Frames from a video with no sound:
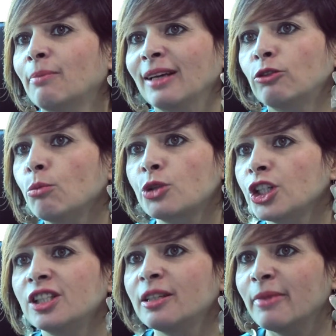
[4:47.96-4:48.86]
ما عندهمش
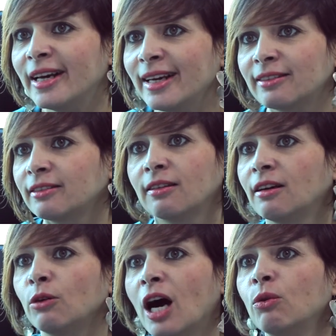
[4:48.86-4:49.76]
انتماءات
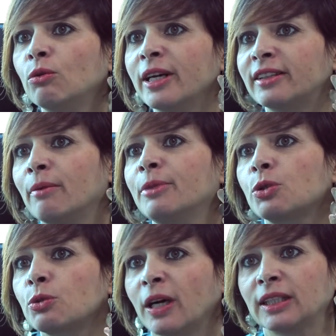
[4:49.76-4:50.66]
او ما
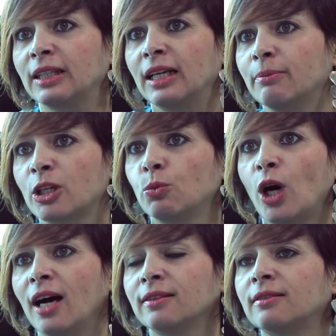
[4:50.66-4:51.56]
ينتميوش معناتها لمجموعات